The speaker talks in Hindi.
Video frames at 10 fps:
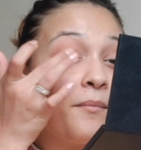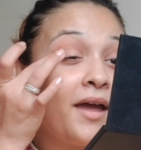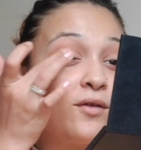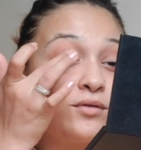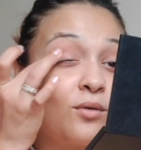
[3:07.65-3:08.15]

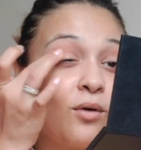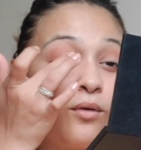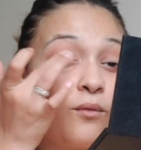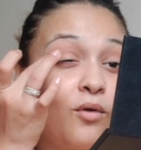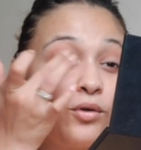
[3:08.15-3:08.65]
मैं उसको
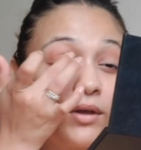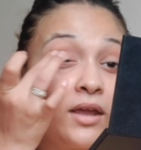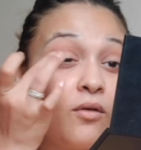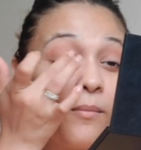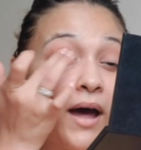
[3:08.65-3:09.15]
वो
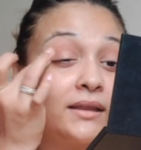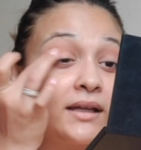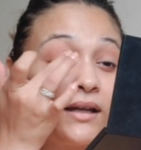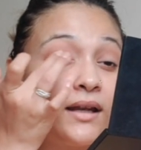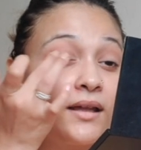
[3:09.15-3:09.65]
रुकी वो
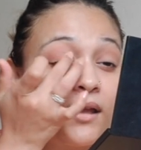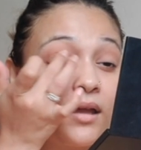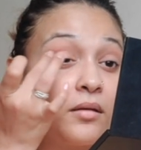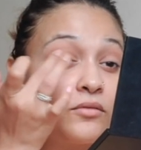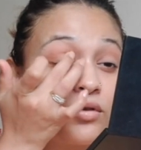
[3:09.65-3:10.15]
बात करने
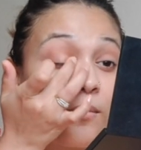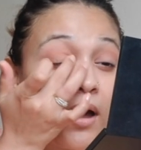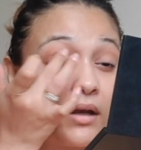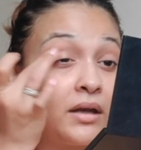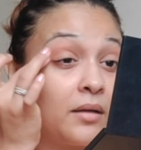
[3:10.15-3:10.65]
लगी जो
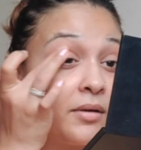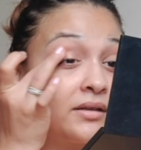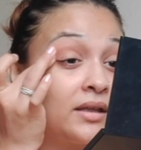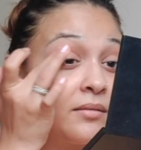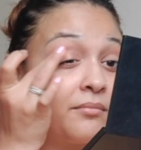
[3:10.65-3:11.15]
हमारी
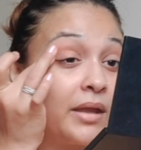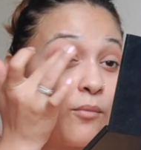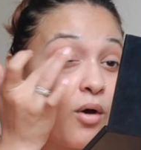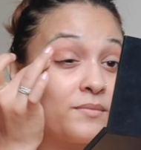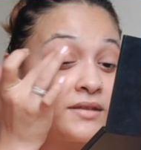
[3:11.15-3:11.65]
नेबर थी मेरी
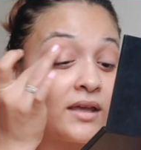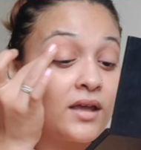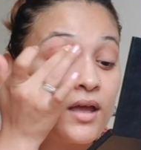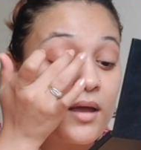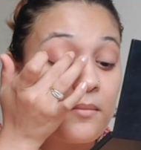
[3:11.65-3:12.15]
मॉम से